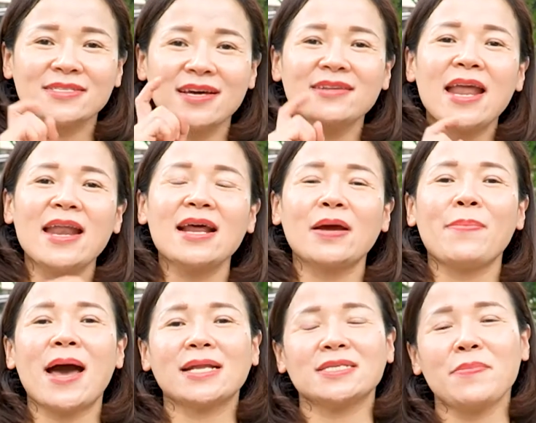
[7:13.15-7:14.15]
dẫn đến là các
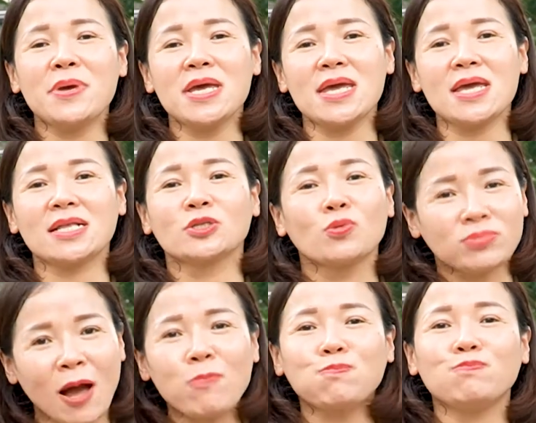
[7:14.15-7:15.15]
bạn sẽ bị rụng
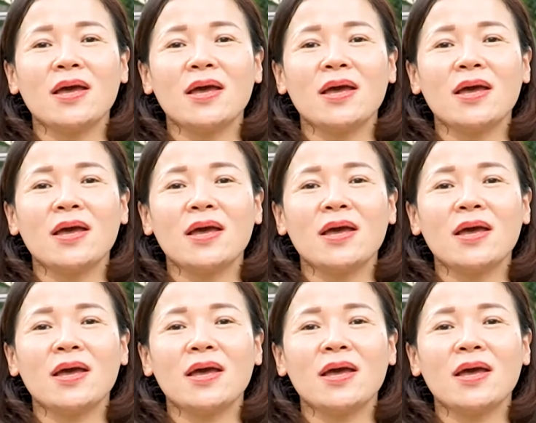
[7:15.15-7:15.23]
tóc